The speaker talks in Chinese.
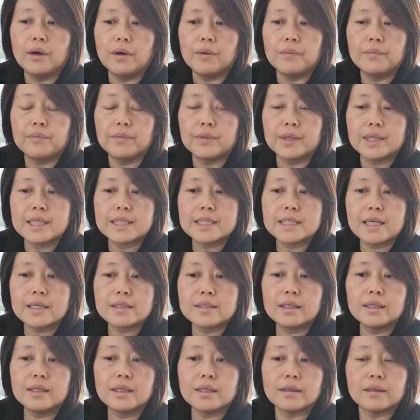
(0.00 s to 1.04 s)
嗯，在
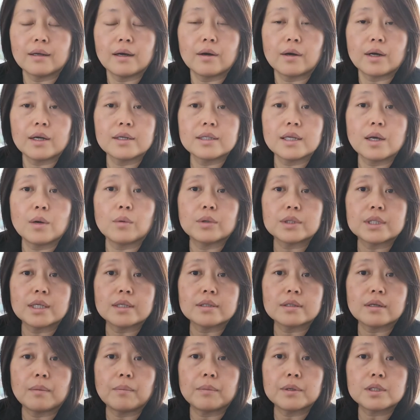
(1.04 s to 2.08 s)
这里呢，刚才我
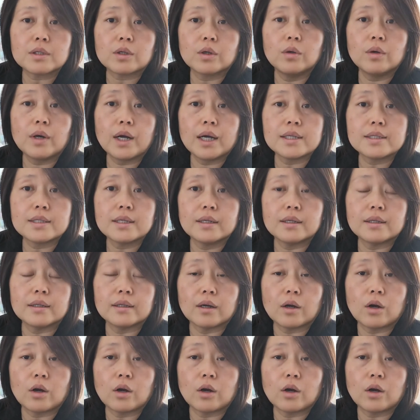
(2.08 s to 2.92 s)
介绍 Moscowka 这里